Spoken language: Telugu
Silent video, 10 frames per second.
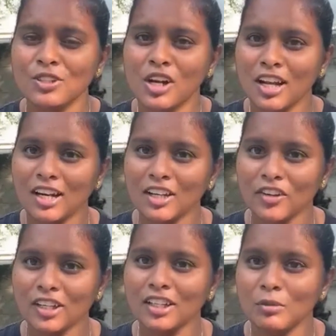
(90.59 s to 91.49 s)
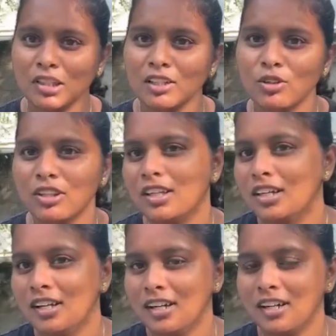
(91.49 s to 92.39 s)
సో అలాంటివన్నీ ఈ మధ్య
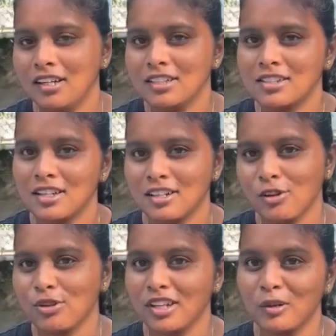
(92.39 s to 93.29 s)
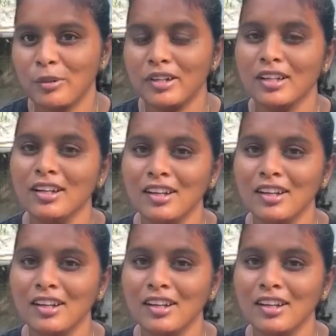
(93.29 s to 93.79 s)
కొద్దిగా డిస్ట్రాక్ట్ అవుతున్నాయి అనమాట